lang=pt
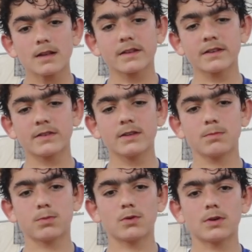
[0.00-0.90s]
Tem sido
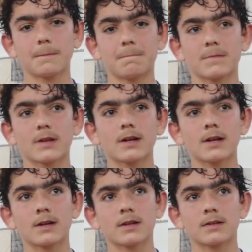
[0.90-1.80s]
boa,
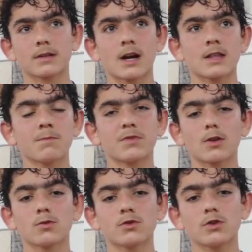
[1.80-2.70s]
uh, ganhamos
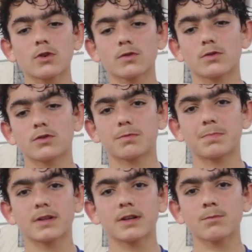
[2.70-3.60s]
alguns jogos, outros
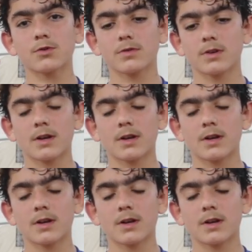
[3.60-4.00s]
perdemos,